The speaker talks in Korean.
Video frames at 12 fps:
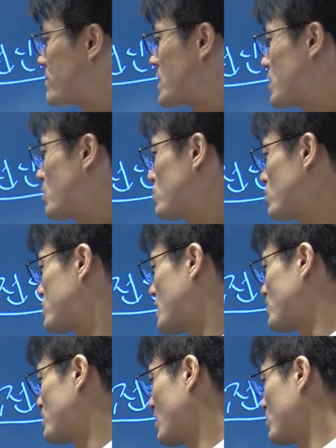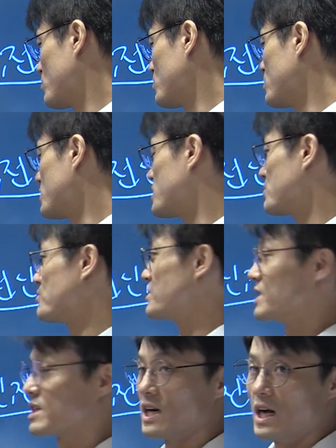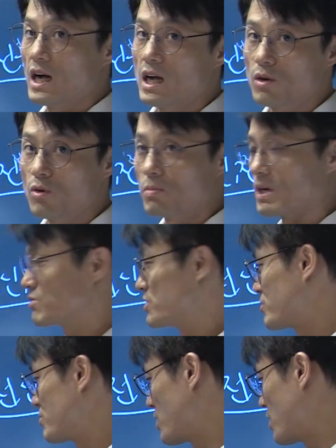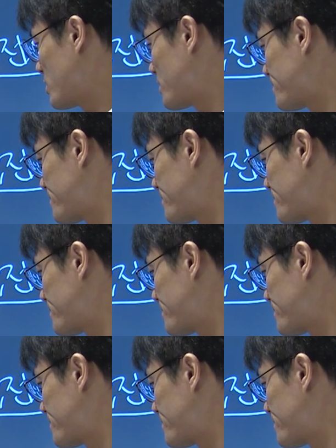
자, 이것도 자주 나오는 지문이니까 꼭 봐두시고요.